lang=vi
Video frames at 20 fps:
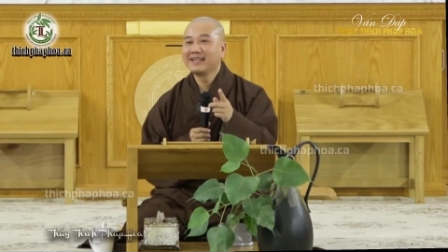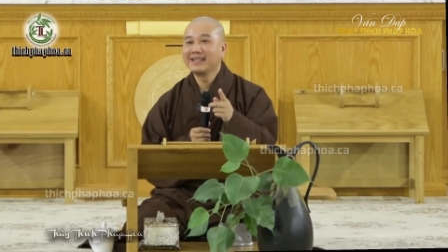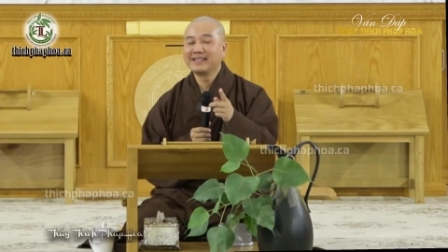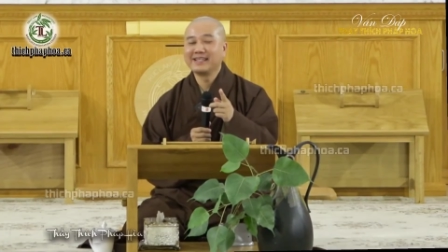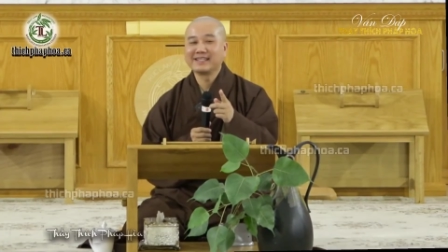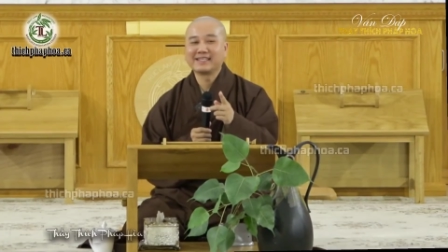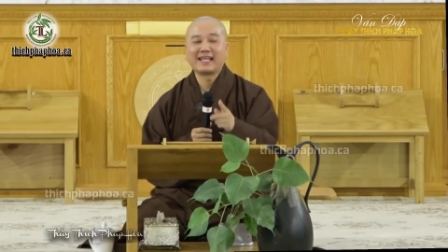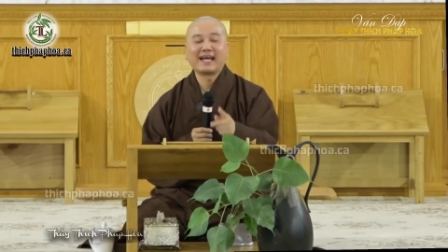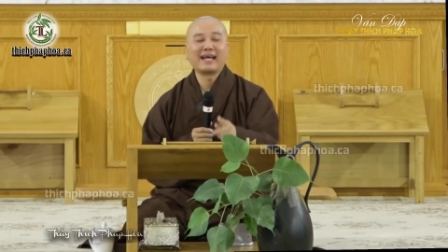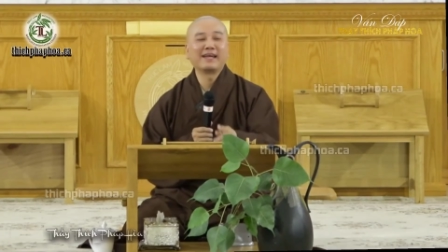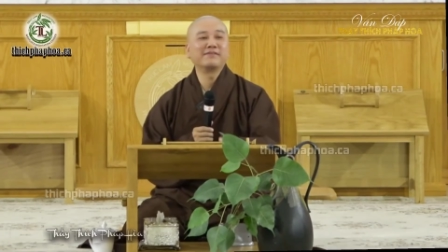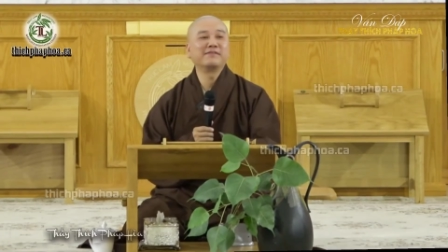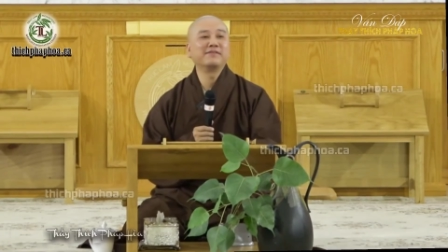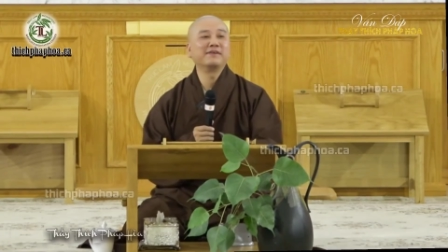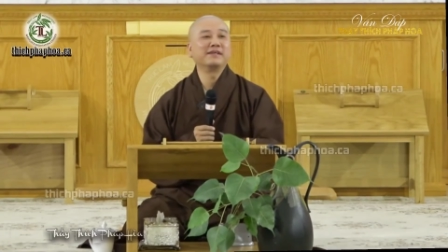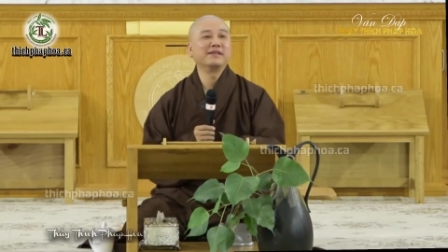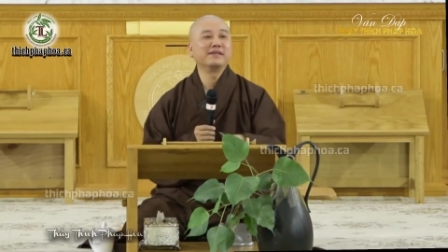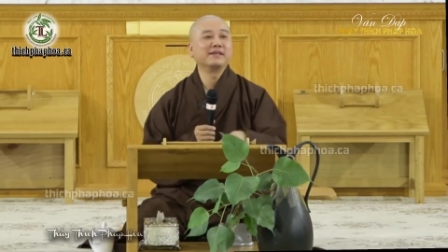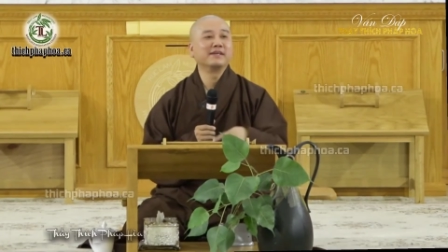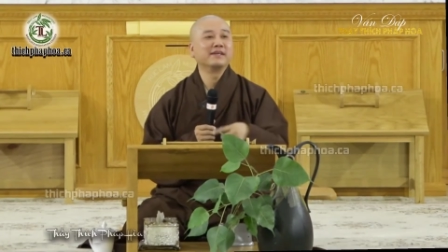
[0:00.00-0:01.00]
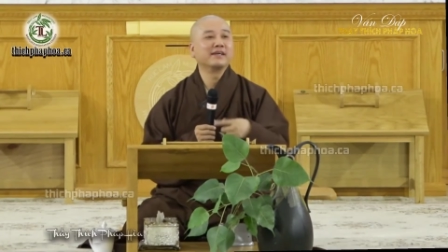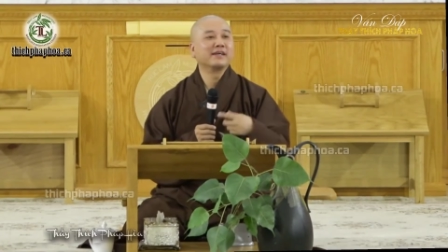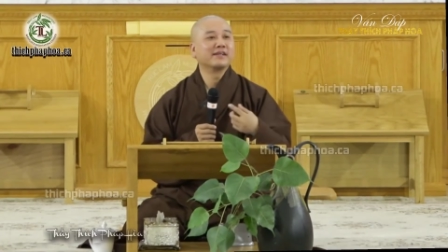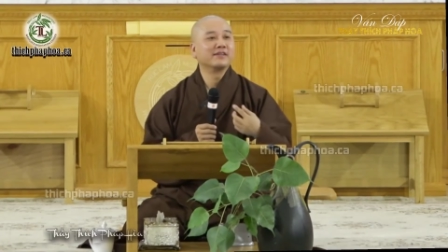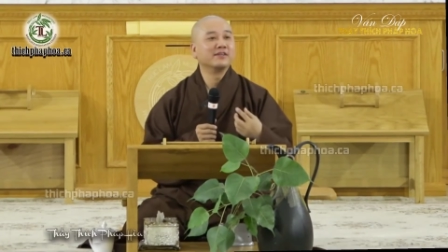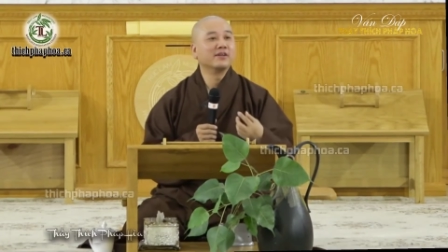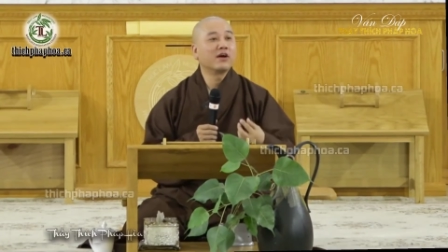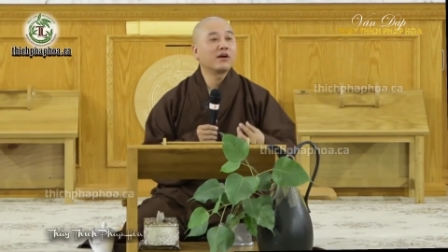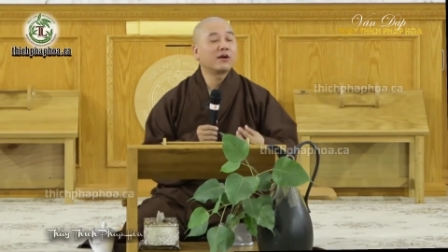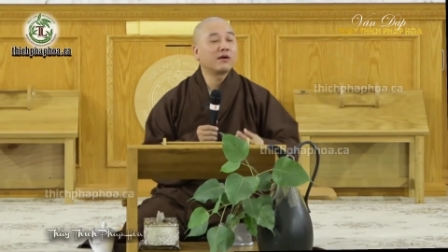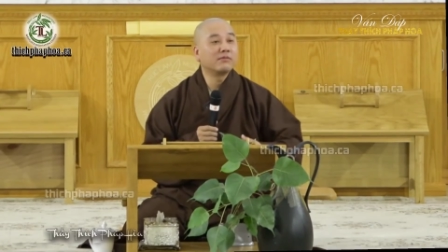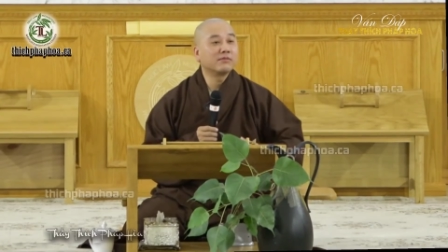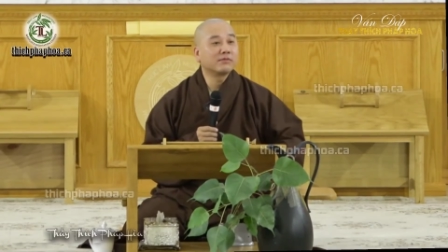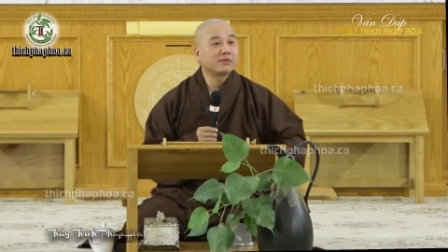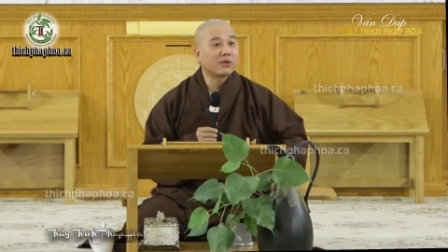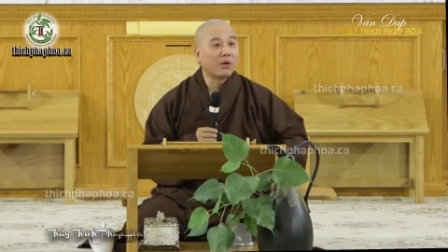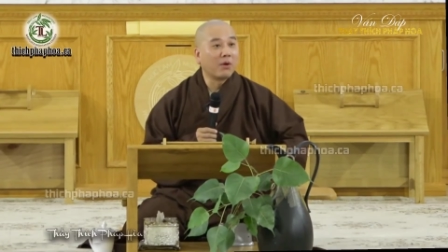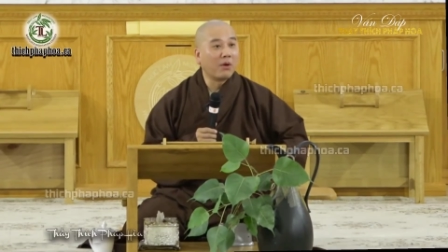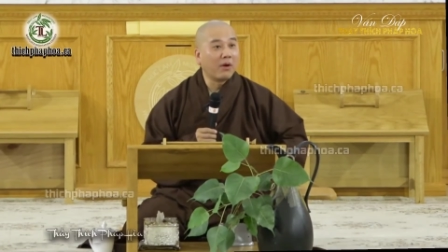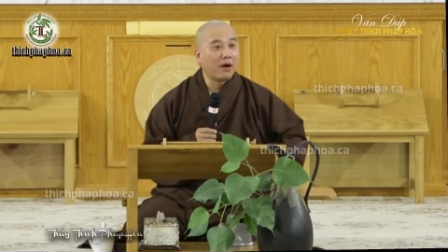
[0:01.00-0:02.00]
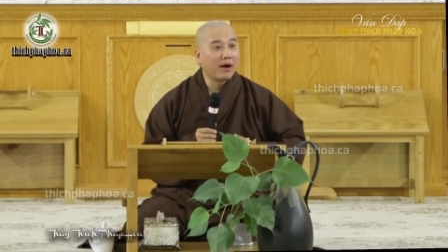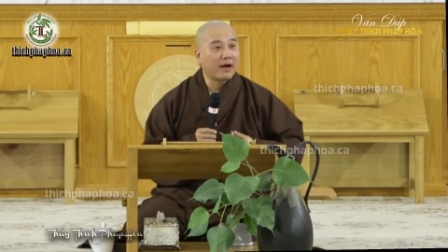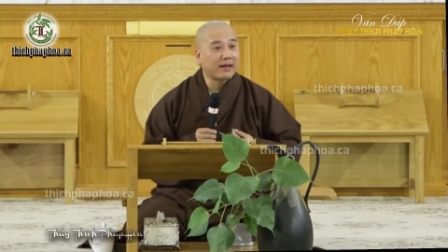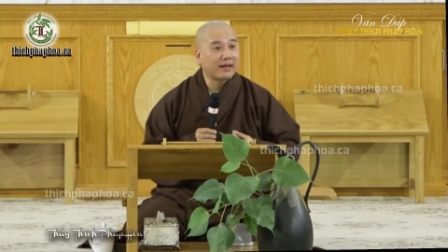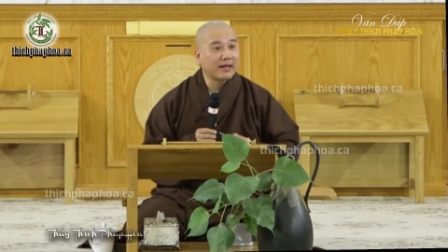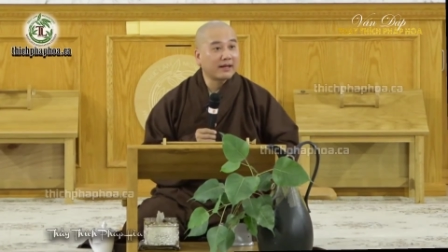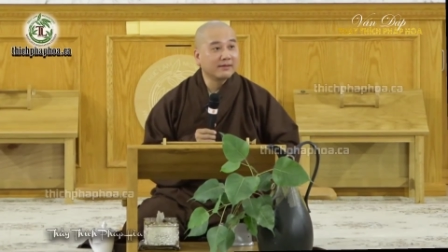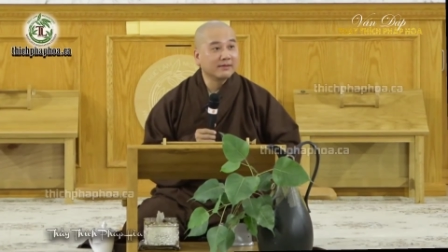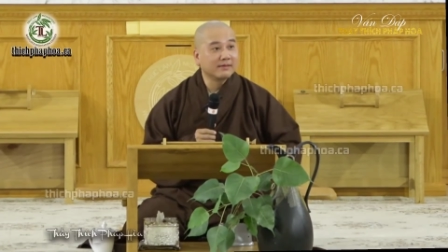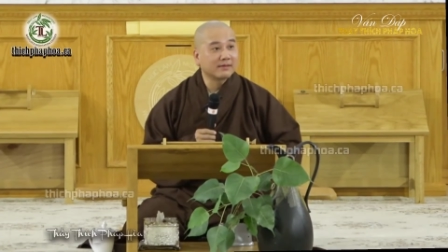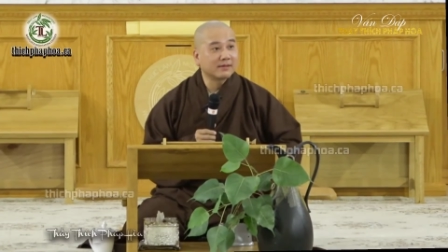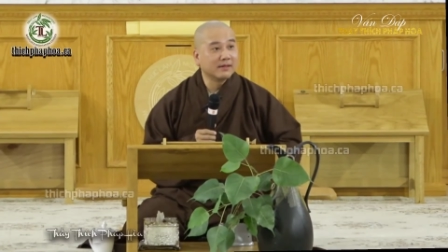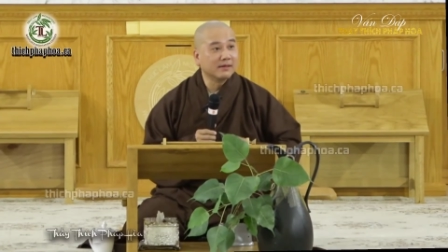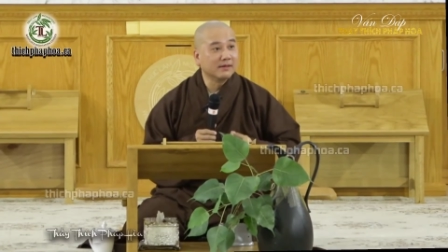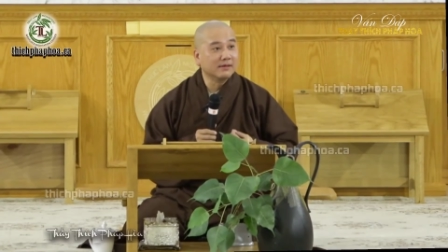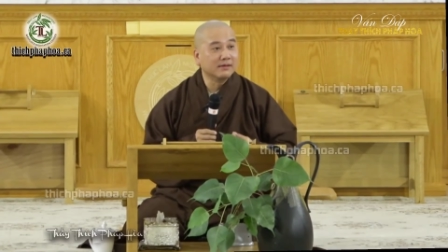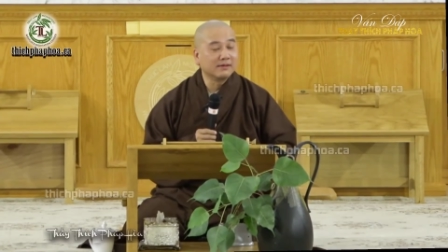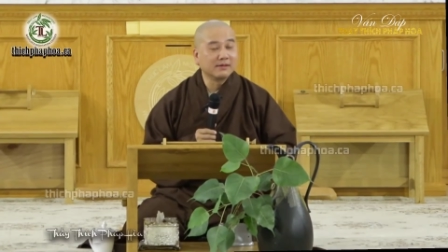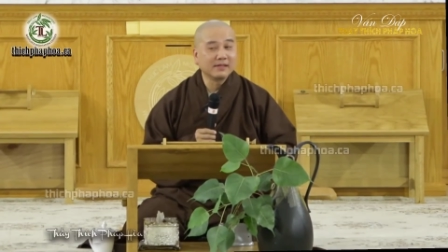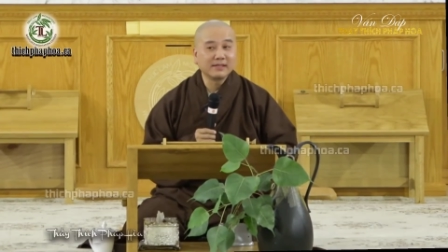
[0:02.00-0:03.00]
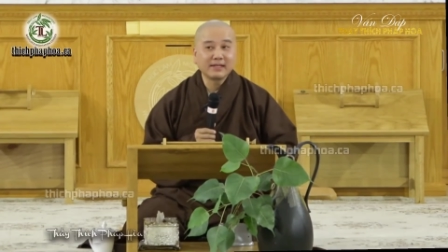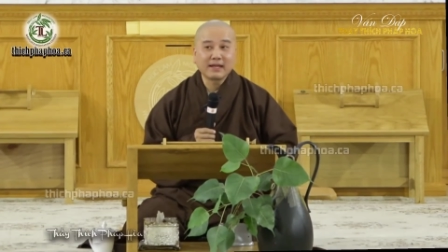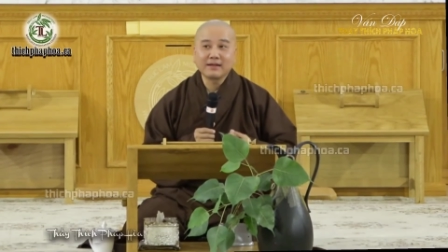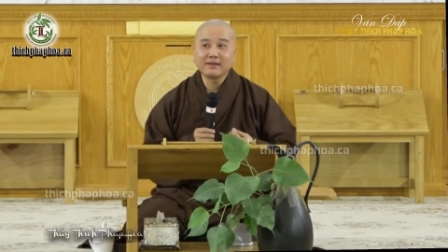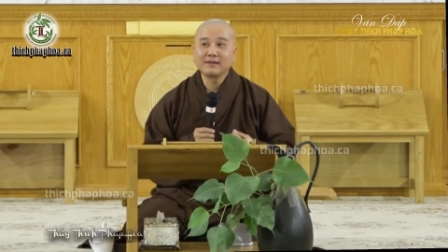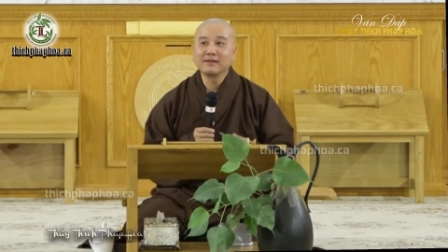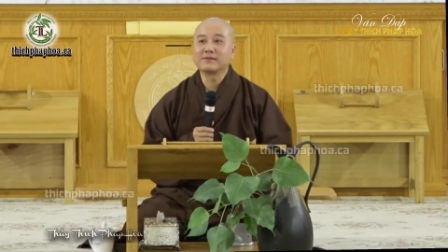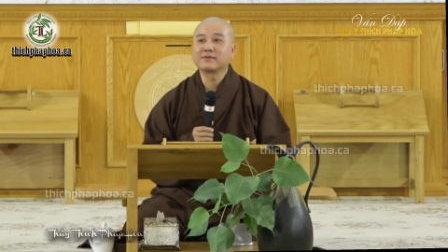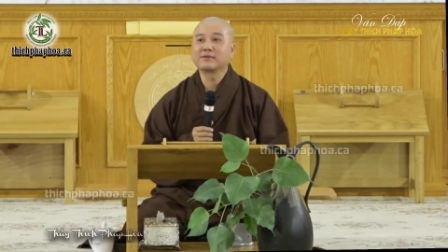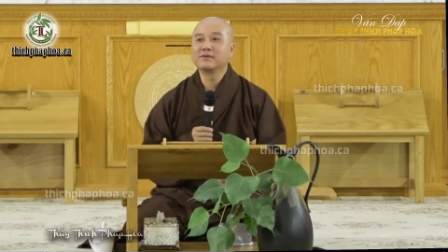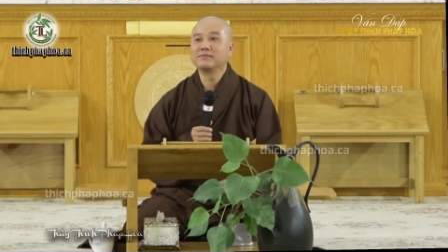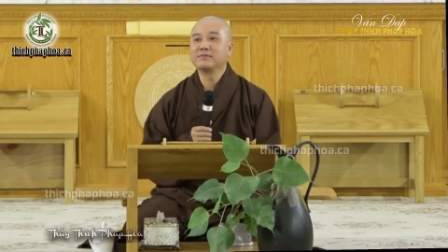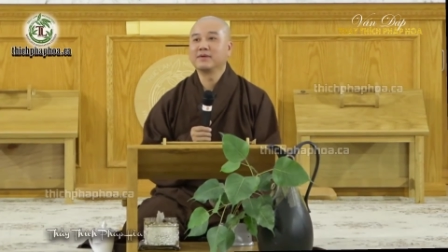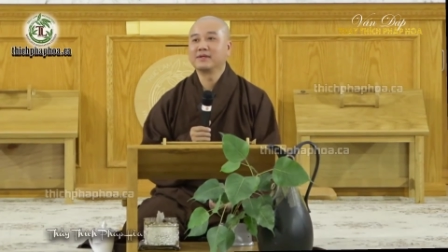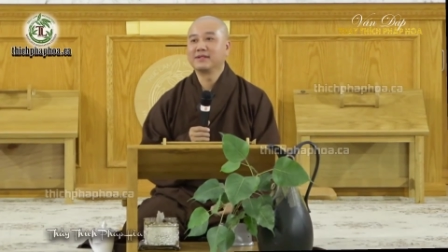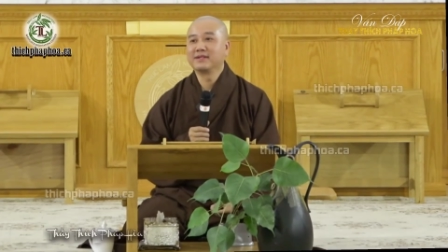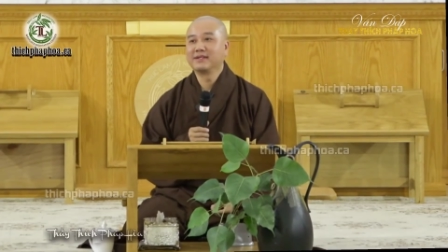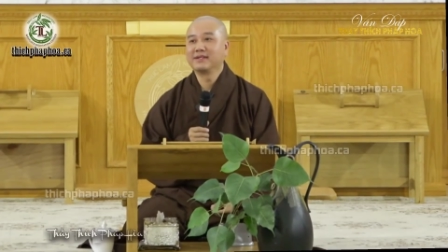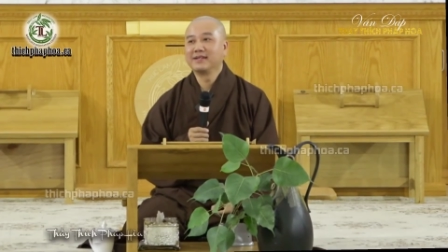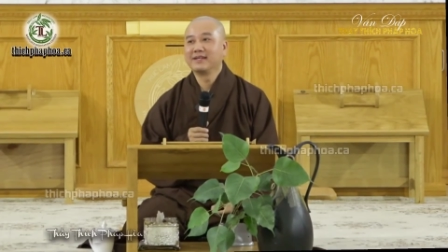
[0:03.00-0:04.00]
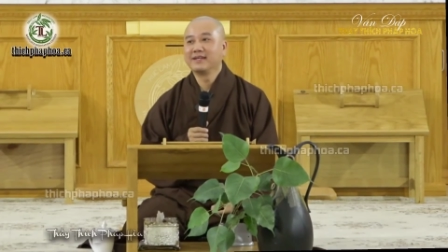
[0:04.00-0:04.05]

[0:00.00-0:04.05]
Là tại vì nó không tỏa ra được từ cái năng lực của mình.